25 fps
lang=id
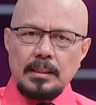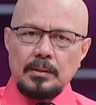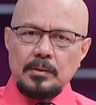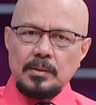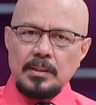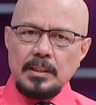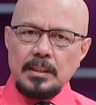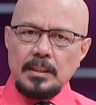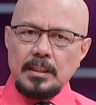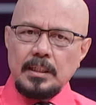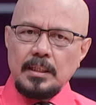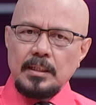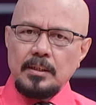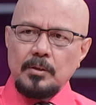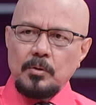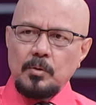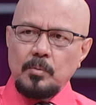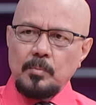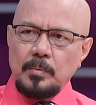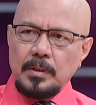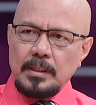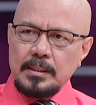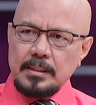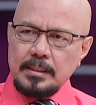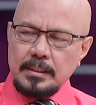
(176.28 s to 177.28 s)
atau nyinden di
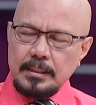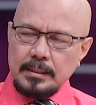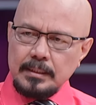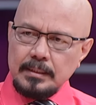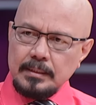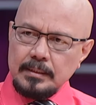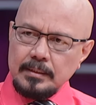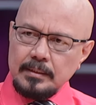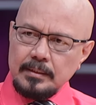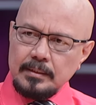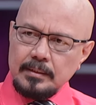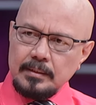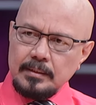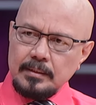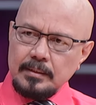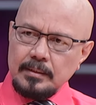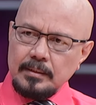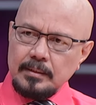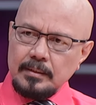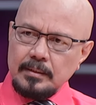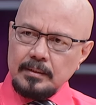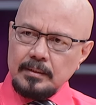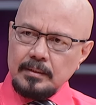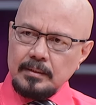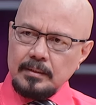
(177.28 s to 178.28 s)
rumah aja? Nyinden
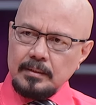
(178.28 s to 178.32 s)
banyak